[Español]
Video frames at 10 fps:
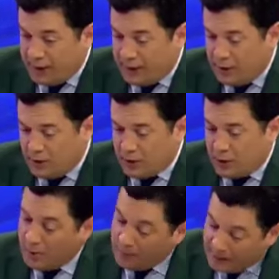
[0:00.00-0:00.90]
gobierno
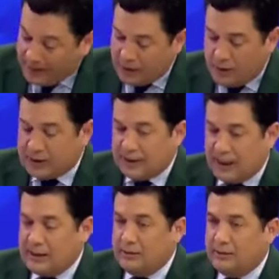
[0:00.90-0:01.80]
como México
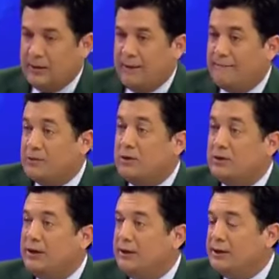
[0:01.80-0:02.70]
están eh,
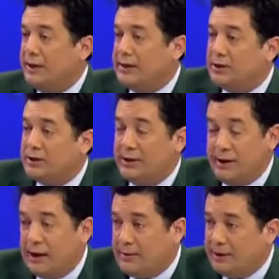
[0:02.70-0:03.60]
conscientes de que esto se
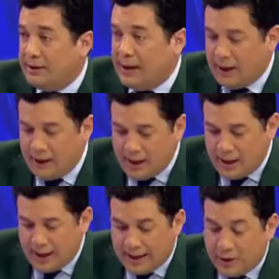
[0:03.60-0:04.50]
tiene que ventilar
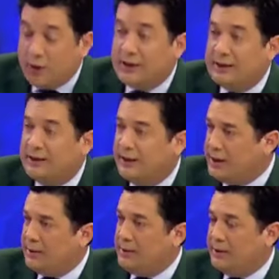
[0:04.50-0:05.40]
en donde se
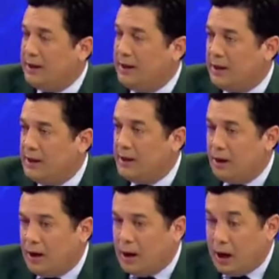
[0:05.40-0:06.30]
tiene que ventilar.
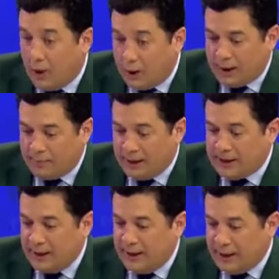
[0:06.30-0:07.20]
Ahora,
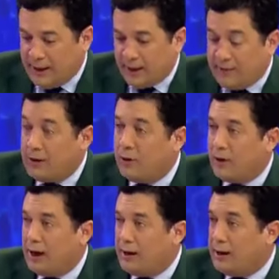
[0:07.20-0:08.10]
parecería que Rafael
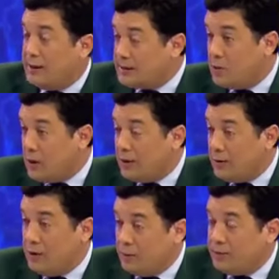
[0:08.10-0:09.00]
Correa es
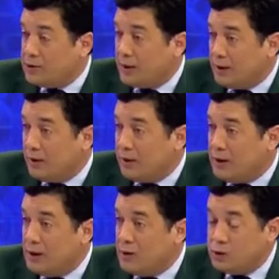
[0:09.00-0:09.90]
abogado de López
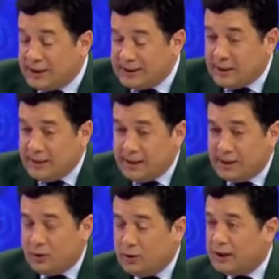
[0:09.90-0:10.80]
Obrador. ¿Usted está
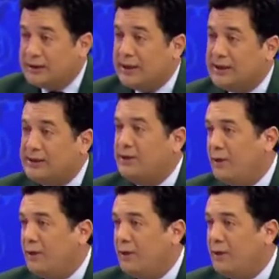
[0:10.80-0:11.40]
viendo lo que está